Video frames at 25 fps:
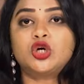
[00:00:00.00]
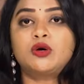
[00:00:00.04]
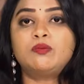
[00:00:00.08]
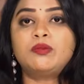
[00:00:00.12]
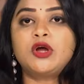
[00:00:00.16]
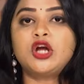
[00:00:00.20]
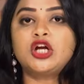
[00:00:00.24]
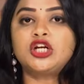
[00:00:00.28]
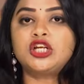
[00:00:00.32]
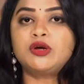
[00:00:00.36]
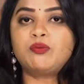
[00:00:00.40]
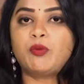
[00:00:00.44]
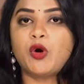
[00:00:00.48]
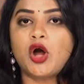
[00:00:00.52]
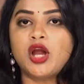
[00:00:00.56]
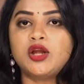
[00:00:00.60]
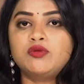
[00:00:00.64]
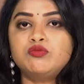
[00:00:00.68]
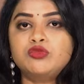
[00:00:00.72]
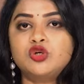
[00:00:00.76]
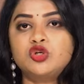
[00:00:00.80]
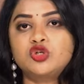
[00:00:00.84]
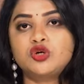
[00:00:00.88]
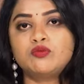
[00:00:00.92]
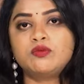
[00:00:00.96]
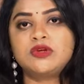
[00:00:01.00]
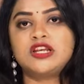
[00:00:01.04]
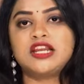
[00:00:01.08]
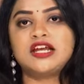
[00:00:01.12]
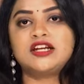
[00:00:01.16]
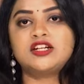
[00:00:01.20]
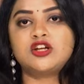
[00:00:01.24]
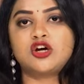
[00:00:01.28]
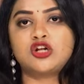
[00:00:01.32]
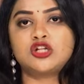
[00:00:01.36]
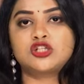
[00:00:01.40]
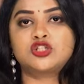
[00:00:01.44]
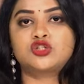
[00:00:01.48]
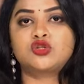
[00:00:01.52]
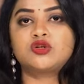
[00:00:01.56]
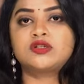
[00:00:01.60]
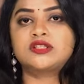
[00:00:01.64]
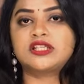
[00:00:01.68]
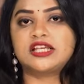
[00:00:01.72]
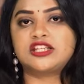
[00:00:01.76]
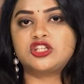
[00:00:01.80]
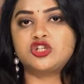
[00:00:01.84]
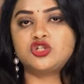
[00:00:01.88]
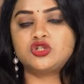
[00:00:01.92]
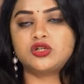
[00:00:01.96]
తొంభై ఒకటి పాయింట్ మూడు మిలియన్ డాలర్స్తో
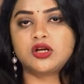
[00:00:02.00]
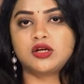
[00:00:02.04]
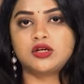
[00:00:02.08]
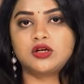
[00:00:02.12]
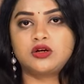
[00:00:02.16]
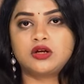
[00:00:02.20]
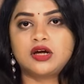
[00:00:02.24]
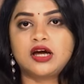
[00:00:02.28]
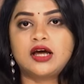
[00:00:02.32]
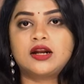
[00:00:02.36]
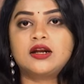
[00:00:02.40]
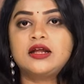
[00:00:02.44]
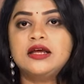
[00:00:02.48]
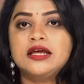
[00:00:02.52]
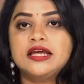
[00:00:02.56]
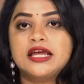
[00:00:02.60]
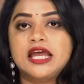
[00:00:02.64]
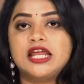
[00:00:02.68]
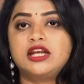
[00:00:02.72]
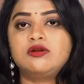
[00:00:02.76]
సచిన్ టెండూల్కర్